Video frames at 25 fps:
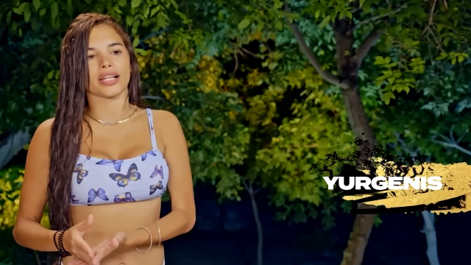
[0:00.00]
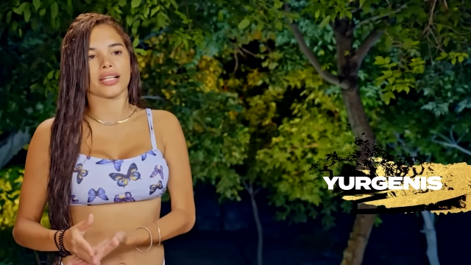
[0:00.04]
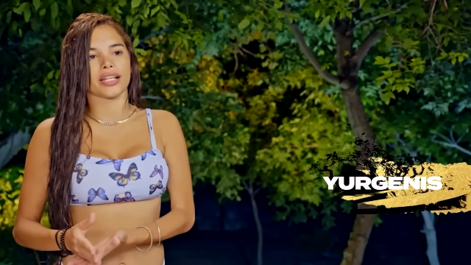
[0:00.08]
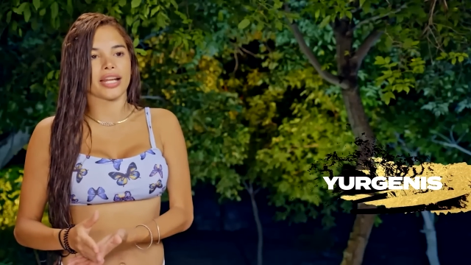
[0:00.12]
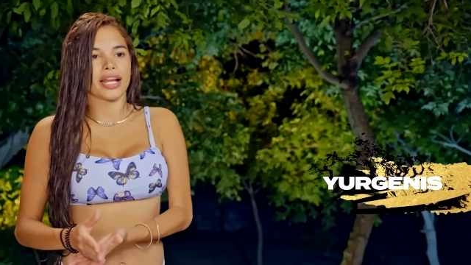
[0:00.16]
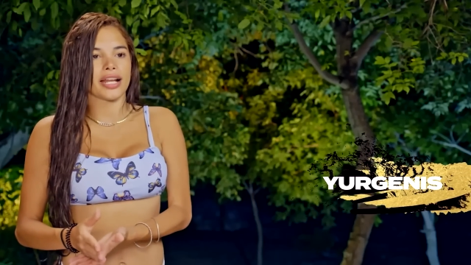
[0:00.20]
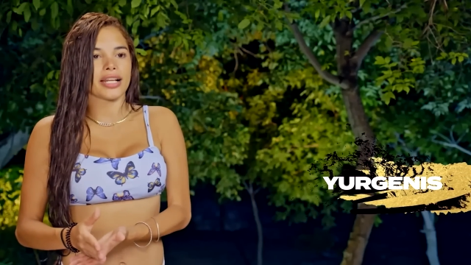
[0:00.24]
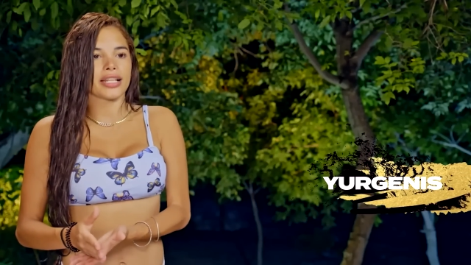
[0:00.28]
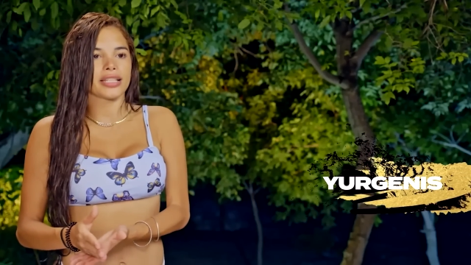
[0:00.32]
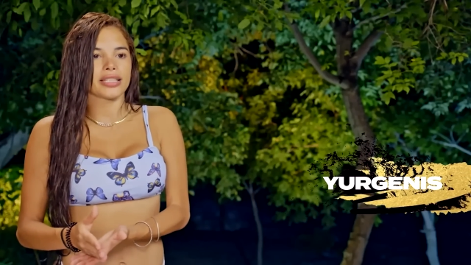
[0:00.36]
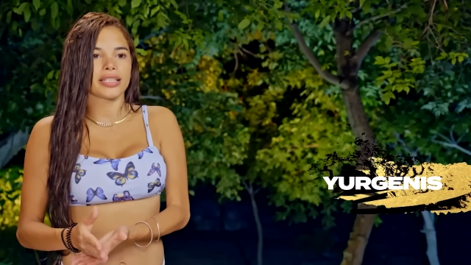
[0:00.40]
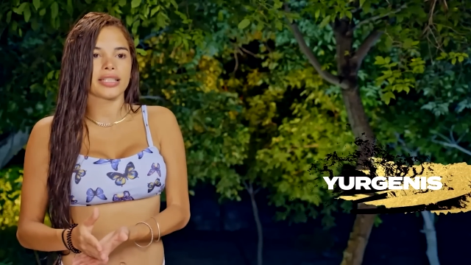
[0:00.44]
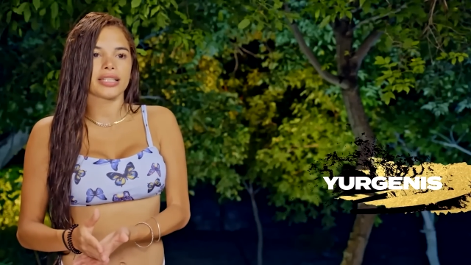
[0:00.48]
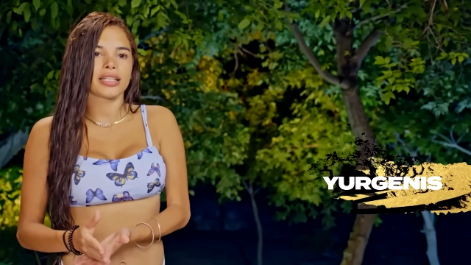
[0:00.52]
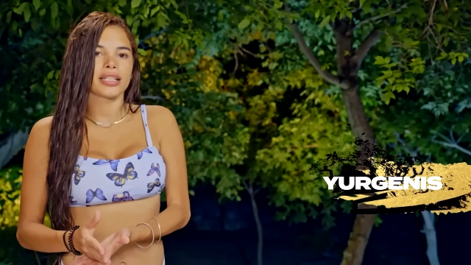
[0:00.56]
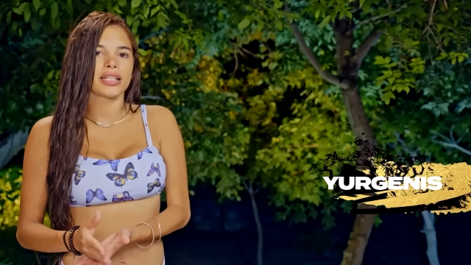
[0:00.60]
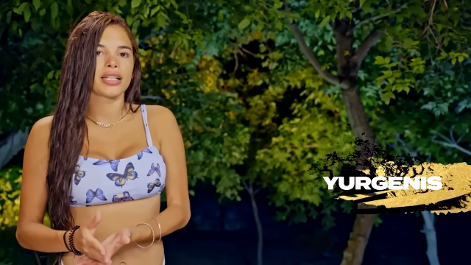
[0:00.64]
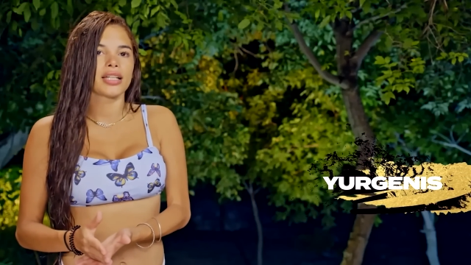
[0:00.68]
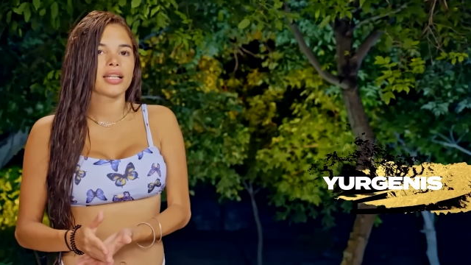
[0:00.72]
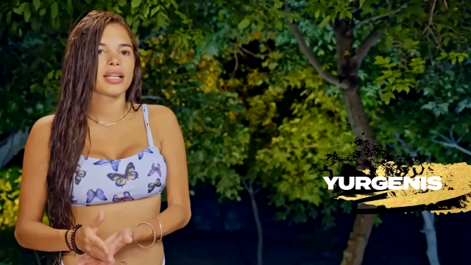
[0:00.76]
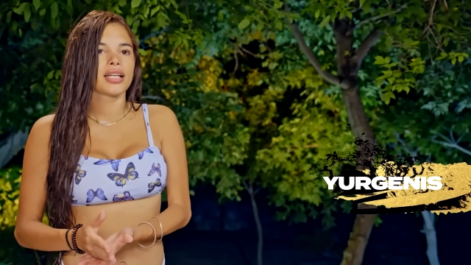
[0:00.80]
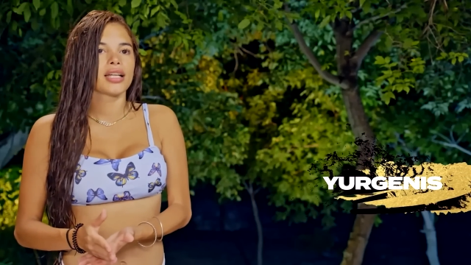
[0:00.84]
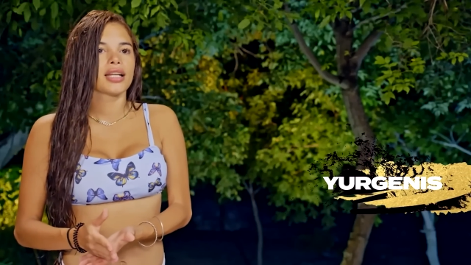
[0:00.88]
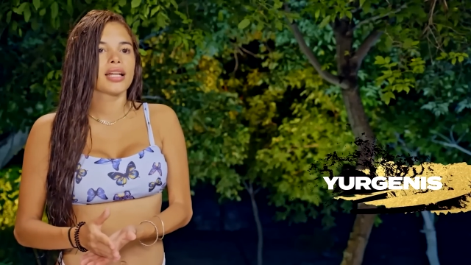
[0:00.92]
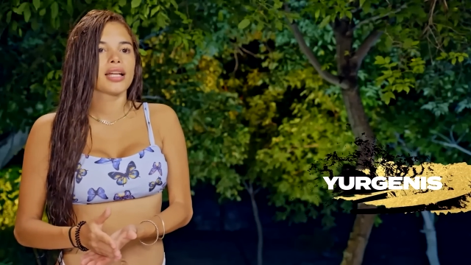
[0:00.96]
reality,
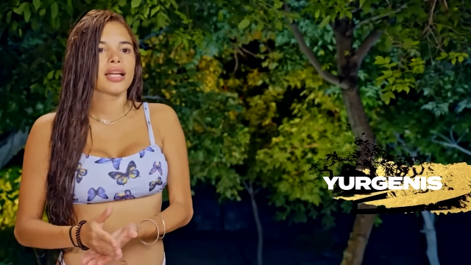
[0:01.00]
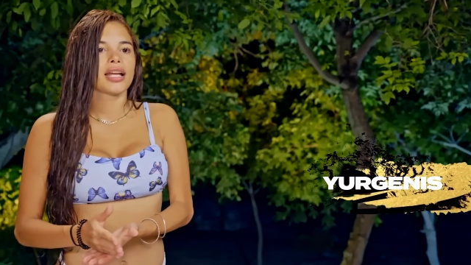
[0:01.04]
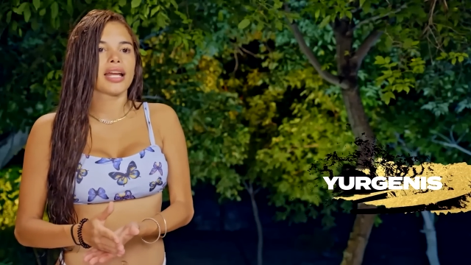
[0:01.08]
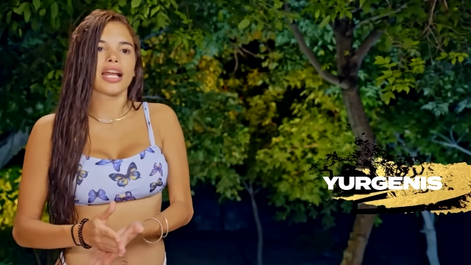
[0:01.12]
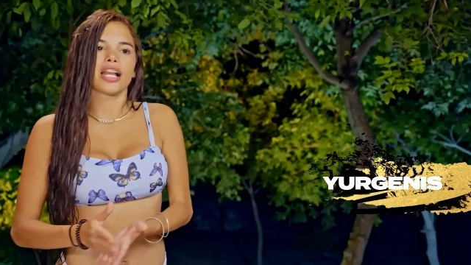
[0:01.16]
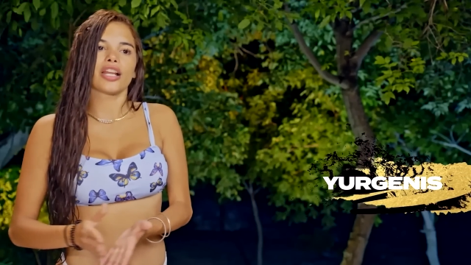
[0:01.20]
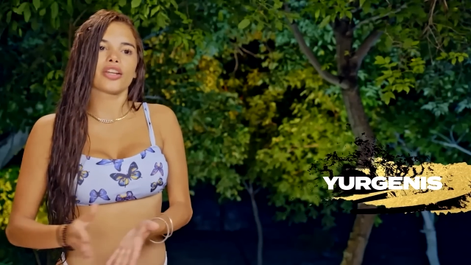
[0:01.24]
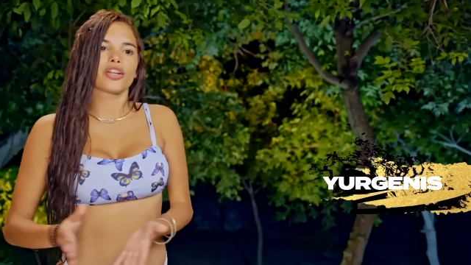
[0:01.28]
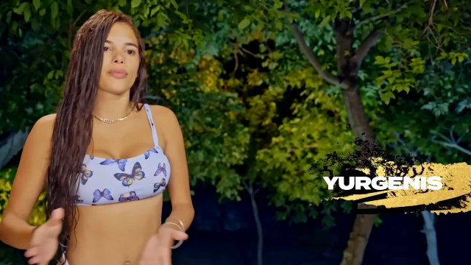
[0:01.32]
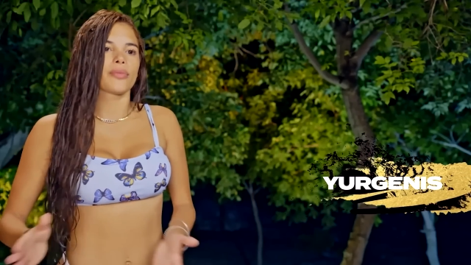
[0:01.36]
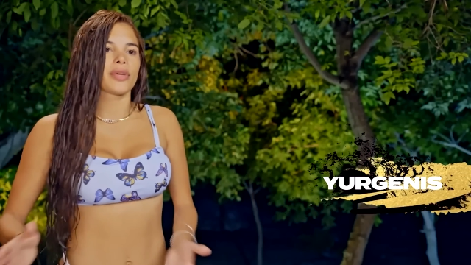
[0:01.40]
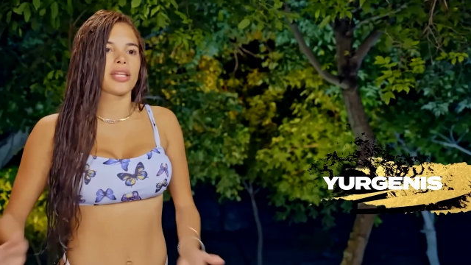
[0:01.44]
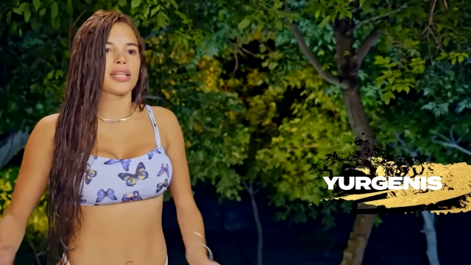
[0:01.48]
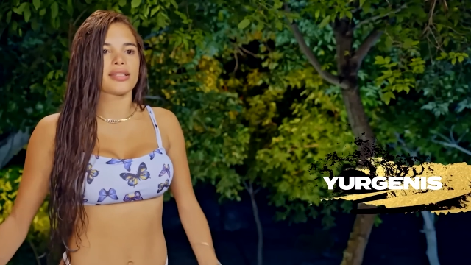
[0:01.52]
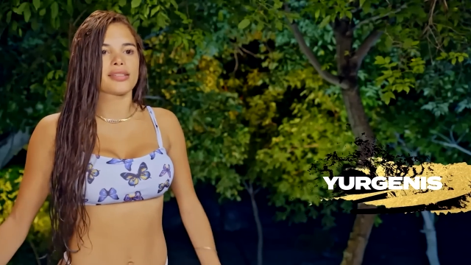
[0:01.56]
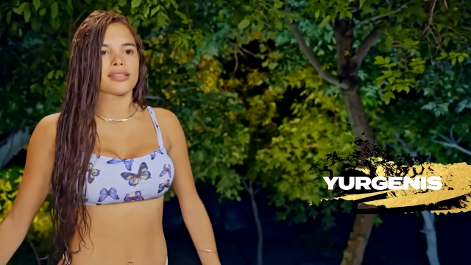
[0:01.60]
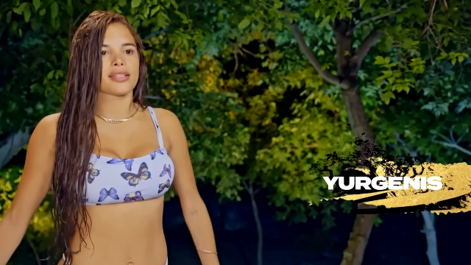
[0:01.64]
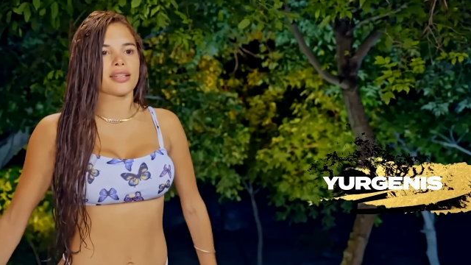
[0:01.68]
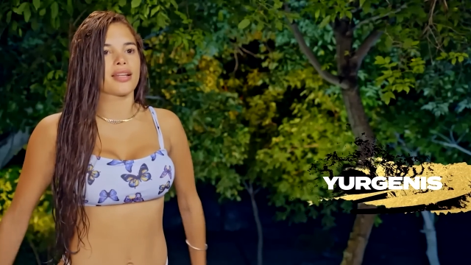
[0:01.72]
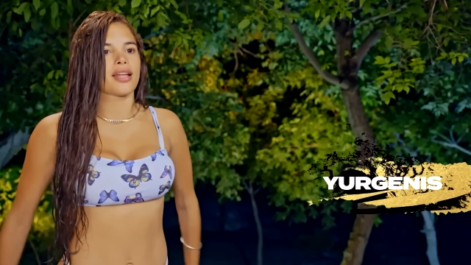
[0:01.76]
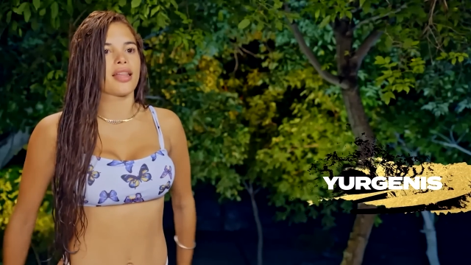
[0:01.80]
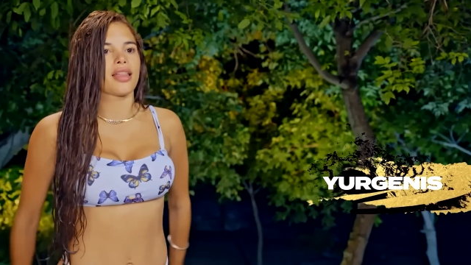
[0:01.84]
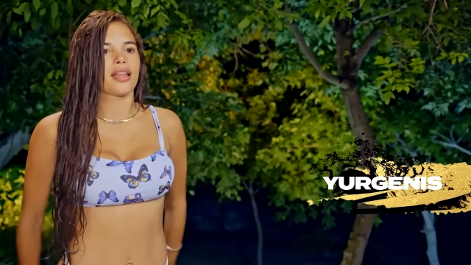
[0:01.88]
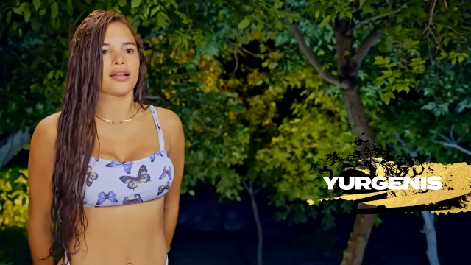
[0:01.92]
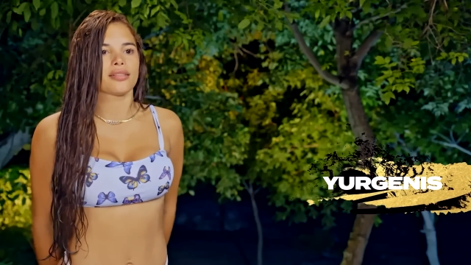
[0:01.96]
él no me
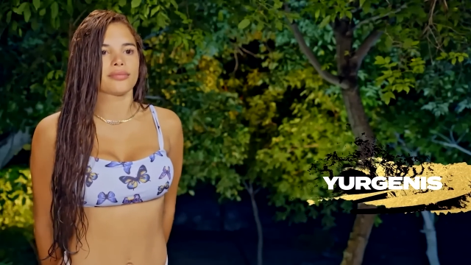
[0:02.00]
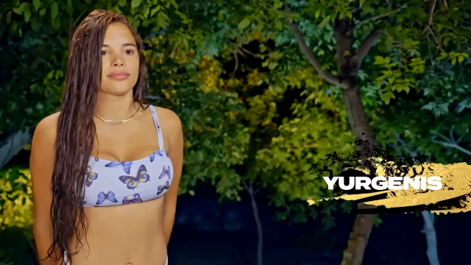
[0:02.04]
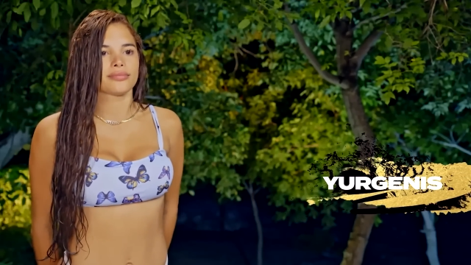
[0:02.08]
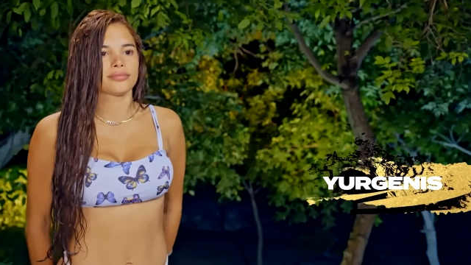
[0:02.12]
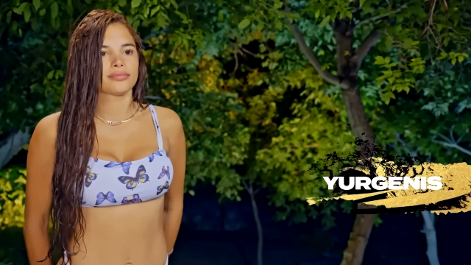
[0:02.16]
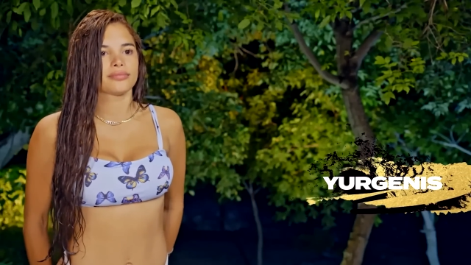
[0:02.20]
dice nada.